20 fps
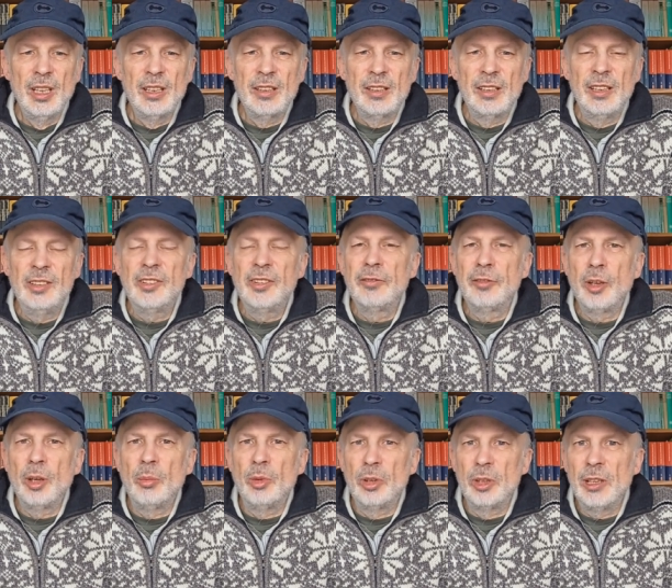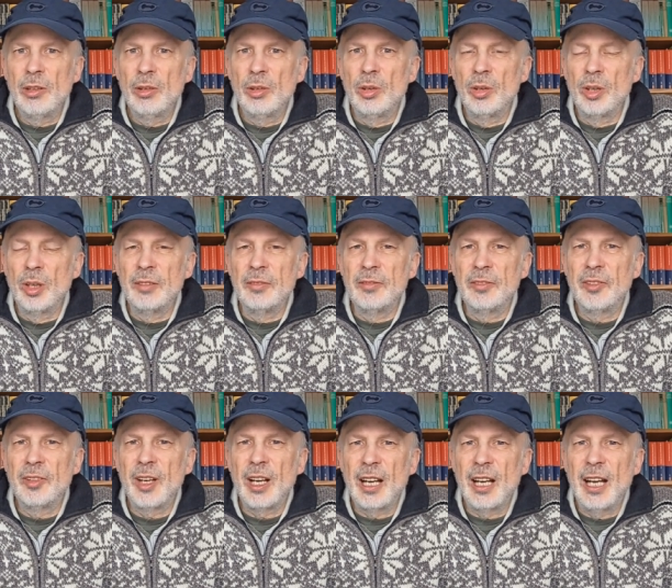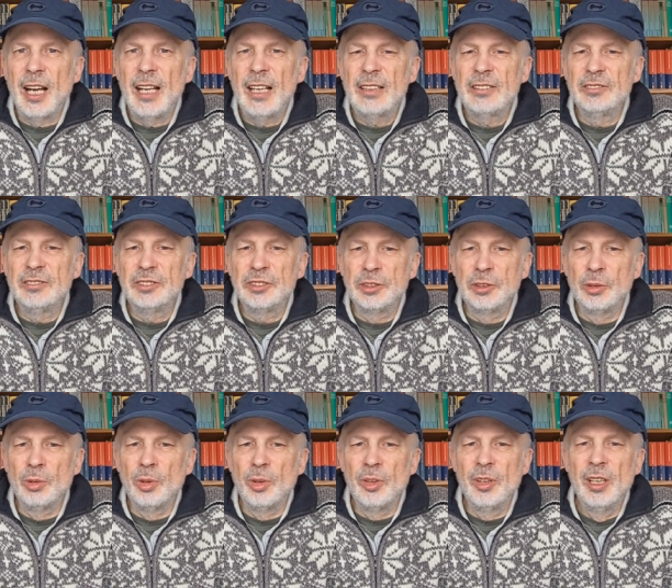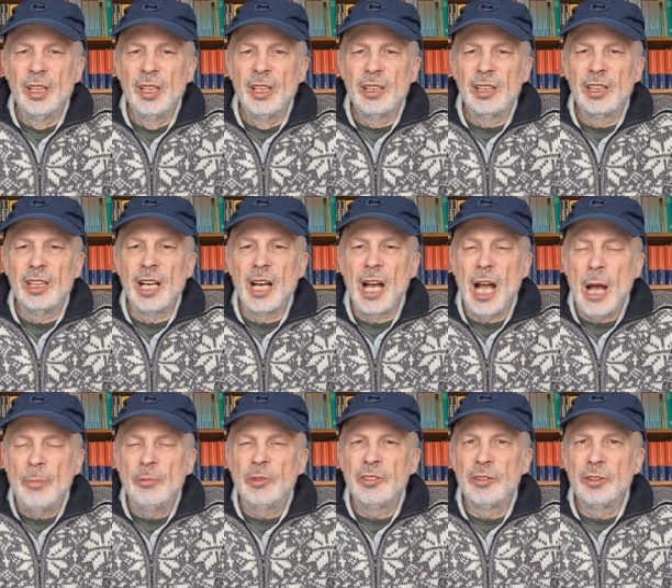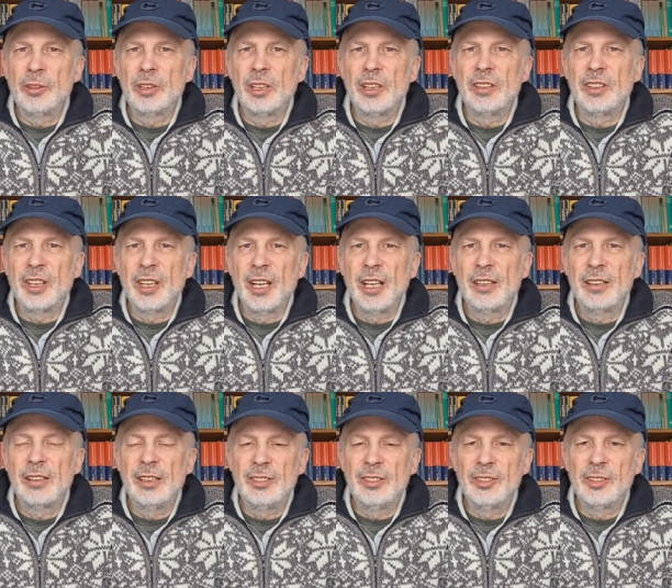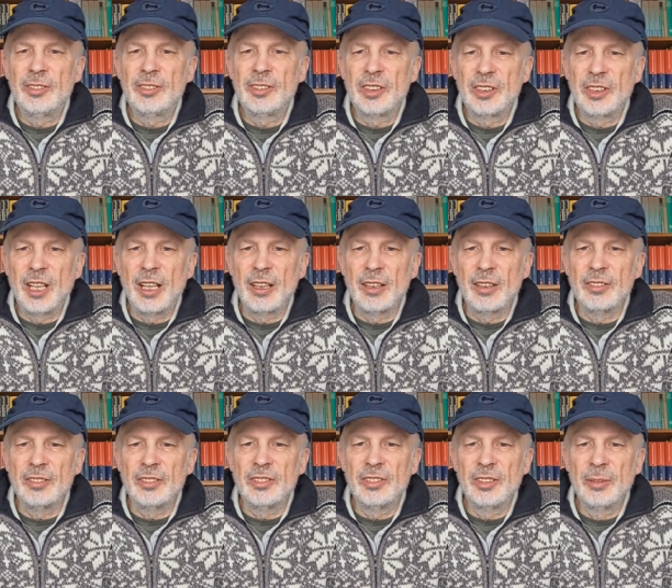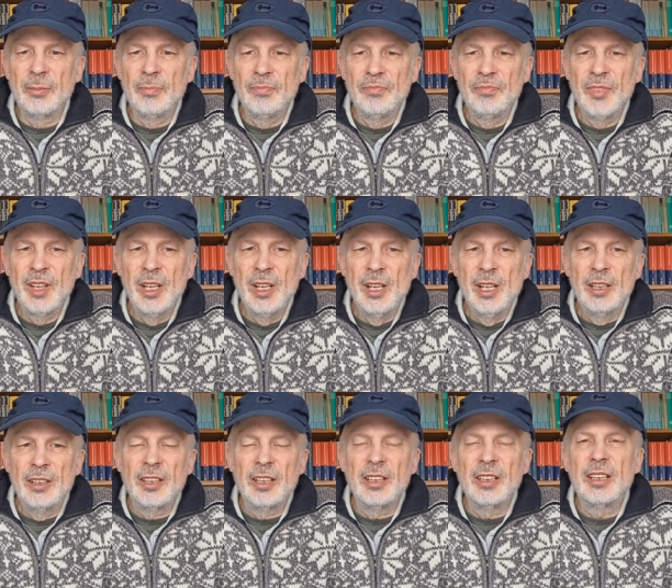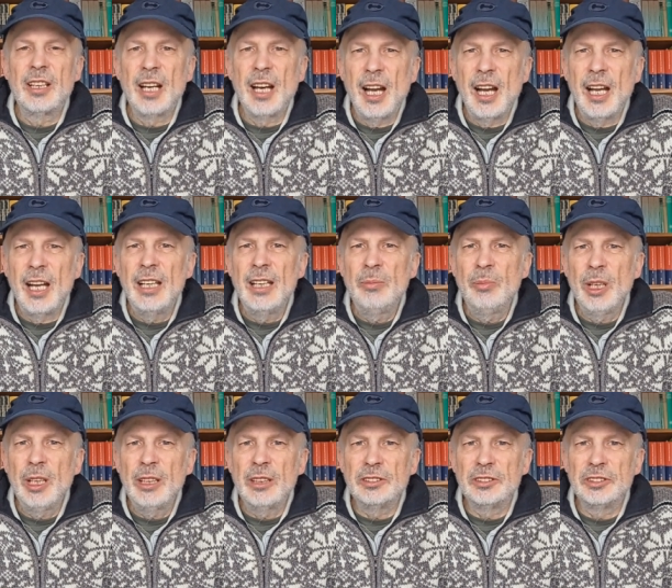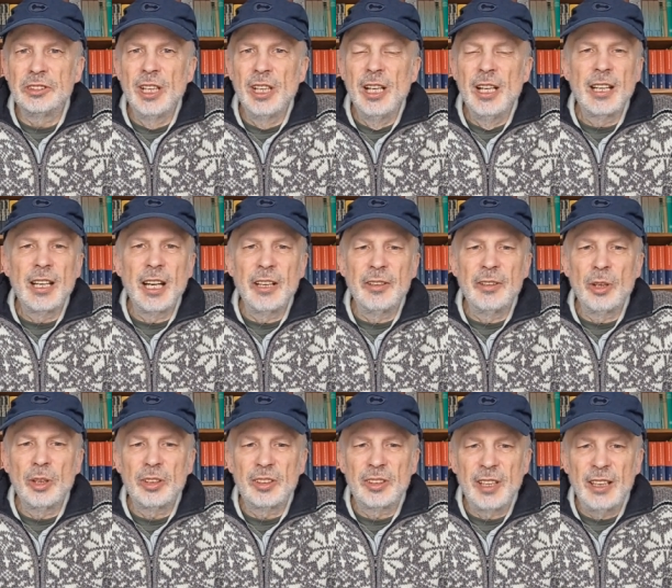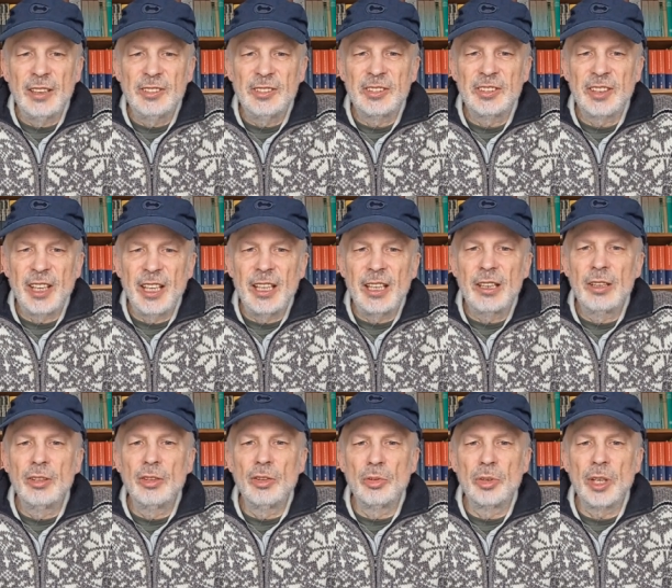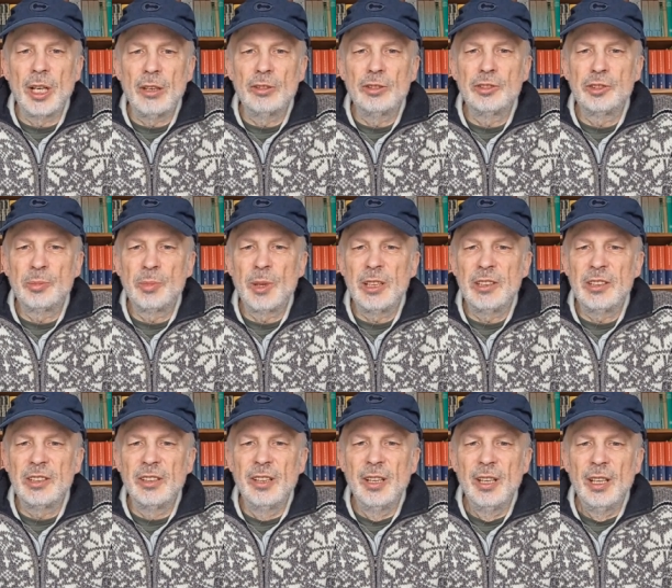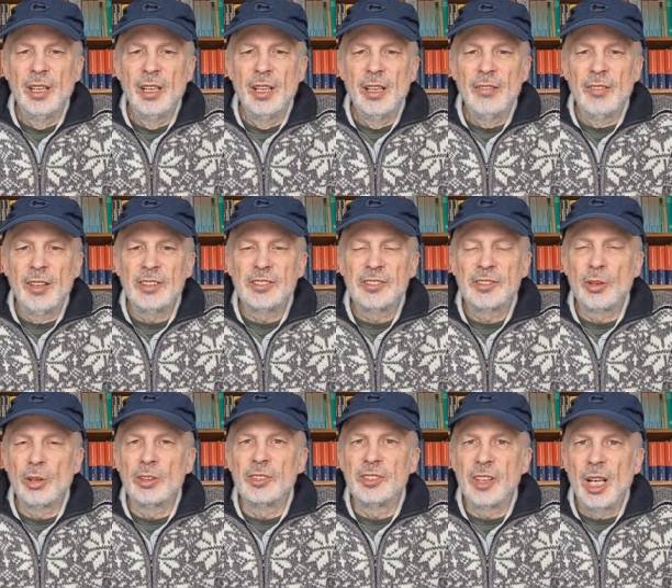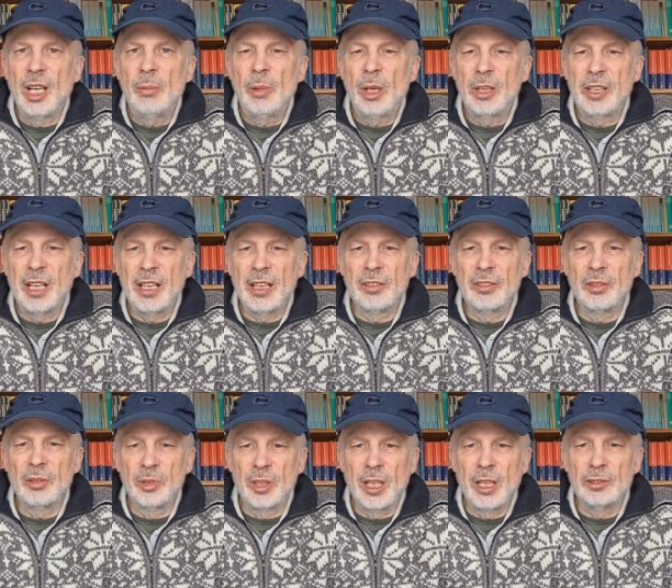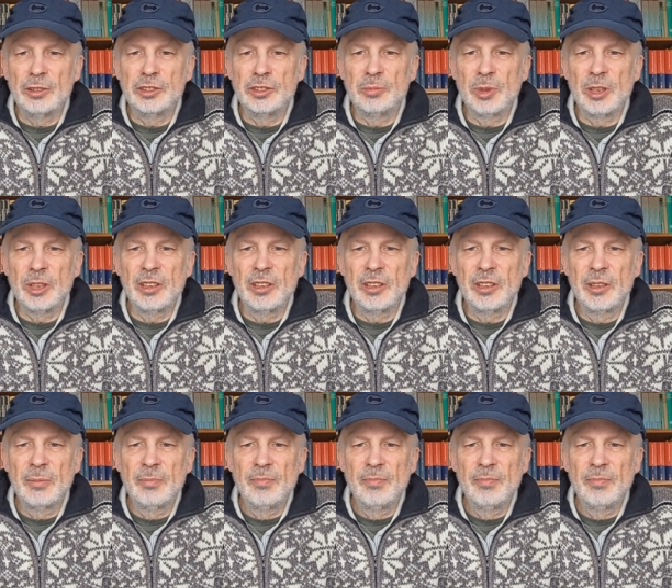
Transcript: Diese Formulierungen verraten schon die Absurdität dieses Gedankens. Denn kein Mensch kann doch das denken und aussprechen, was Gott selber denkt und ausspricht.